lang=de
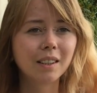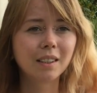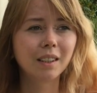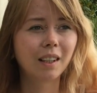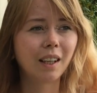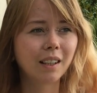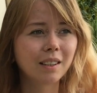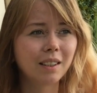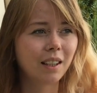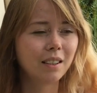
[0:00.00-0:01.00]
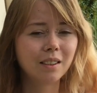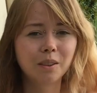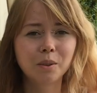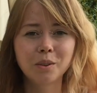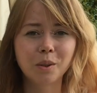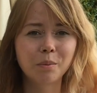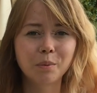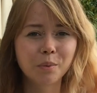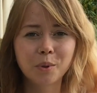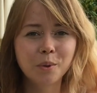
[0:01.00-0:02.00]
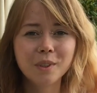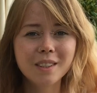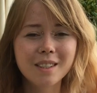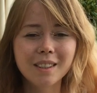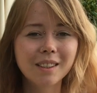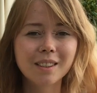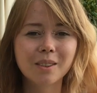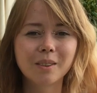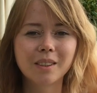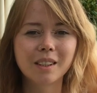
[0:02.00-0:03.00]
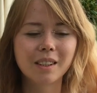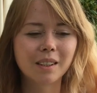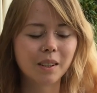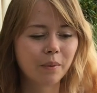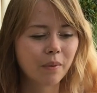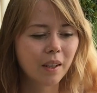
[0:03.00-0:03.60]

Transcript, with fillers: die eigentlich alle rundum cool sind und ähm,